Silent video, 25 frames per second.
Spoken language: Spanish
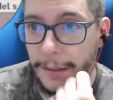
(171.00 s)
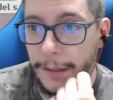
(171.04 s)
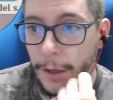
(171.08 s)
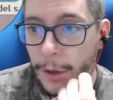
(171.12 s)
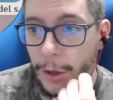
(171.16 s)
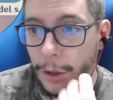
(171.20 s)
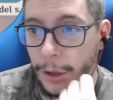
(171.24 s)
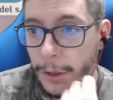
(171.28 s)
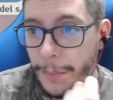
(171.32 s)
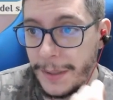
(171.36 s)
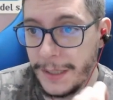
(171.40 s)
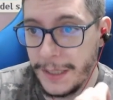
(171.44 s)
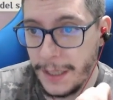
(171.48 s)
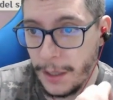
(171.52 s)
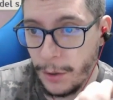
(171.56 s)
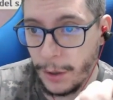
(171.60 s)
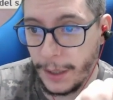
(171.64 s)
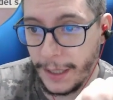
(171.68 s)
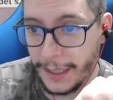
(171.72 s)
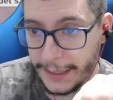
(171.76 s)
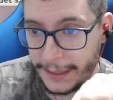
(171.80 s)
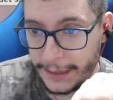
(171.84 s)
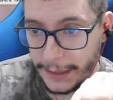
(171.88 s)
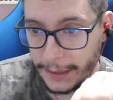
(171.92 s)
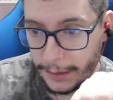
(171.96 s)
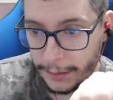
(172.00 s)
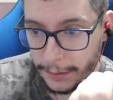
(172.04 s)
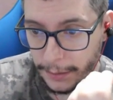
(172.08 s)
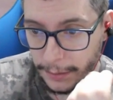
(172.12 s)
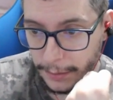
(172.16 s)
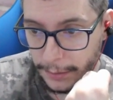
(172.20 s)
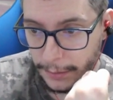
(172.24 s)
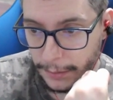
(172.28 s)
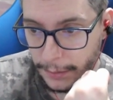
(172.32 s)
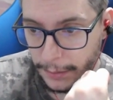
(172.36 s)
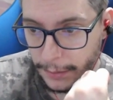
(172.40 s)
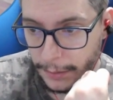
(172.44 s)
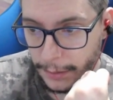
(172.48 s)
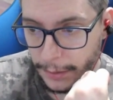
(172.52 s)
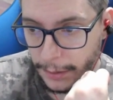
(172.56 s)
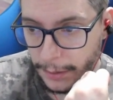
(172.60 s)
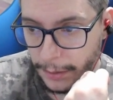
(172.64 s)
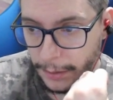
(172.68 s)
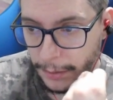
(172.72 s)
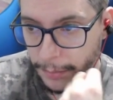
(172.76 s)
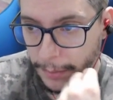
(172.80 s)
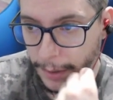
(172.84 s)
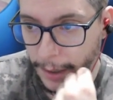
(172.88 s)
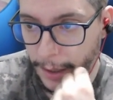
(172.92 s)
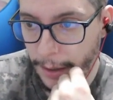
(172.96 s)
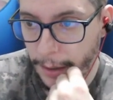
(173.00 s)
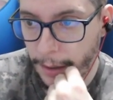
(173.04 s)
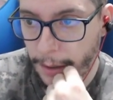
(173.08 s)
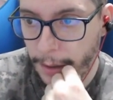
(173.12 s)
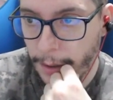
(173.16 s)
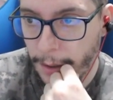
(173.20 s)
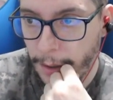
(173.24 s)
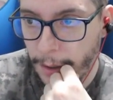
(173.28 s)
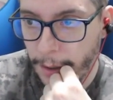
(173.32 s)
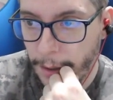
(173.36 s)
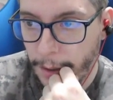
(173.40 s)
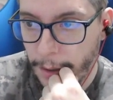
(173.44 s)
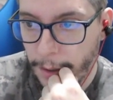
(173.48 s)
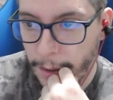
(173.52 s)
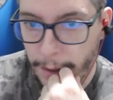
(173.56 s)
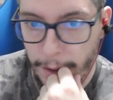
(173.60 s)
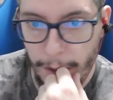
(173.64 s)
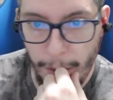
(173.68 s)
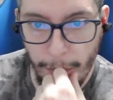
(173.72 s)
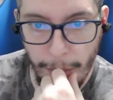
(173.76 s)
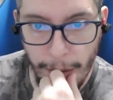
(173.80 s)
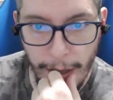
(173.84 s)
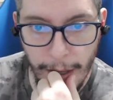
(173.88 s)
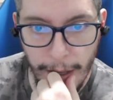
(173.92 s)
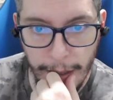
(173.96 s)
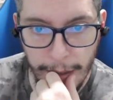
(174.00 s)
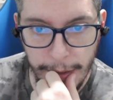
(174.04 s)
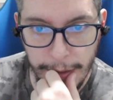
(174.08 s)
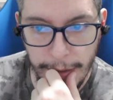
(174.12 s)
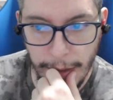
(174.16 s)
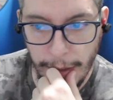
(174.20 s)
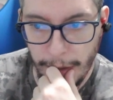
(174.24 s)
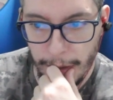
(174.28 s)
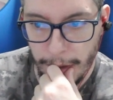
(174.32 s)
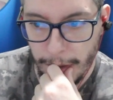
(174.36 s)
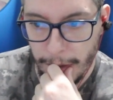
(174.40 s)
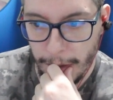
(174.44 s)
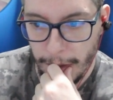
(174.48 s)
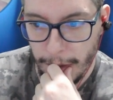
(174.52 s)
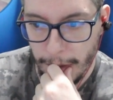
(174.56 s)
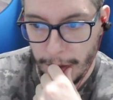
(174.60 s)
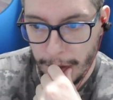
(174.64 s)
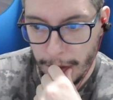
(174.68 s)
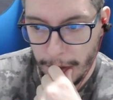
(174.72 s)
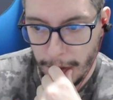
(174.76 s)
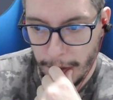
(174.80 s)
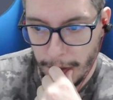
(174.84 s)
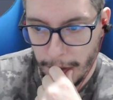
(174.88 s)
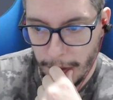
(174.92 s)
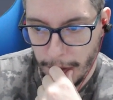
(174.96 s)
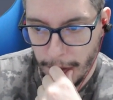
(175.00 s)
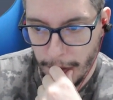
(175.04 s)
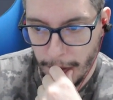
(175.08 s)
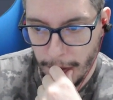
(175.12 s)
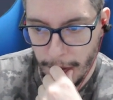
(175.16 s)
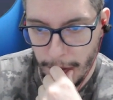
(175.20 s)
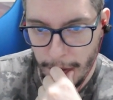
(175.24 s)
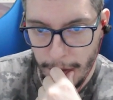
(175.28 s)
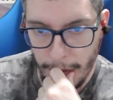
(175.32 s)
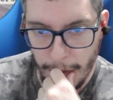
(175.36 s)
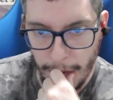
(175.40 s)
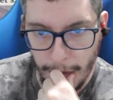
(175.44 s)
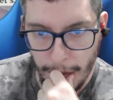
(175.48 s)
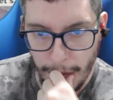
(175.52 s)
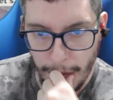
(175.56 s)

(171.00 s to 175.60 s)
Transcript: y yo estoy pensando que sí. ¿Vale? Igual es esta. A ver.